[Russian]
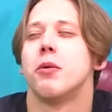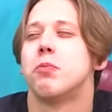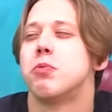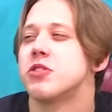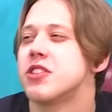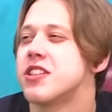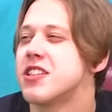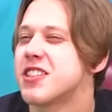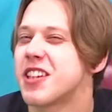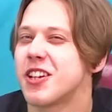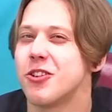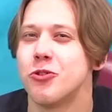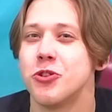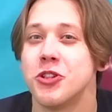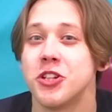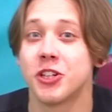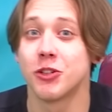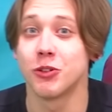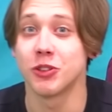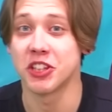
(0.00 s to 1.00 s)
а после
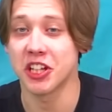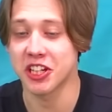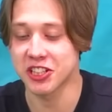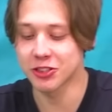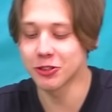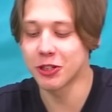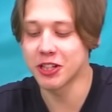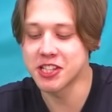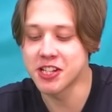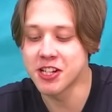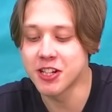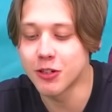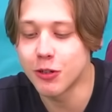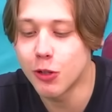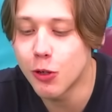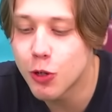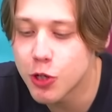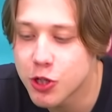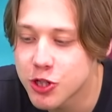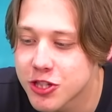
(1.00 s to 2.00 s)
солененького так сладенького
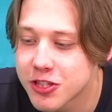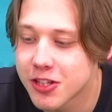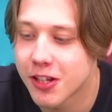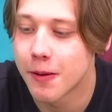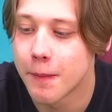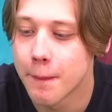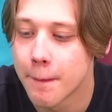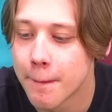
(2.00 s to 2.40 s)
хочется.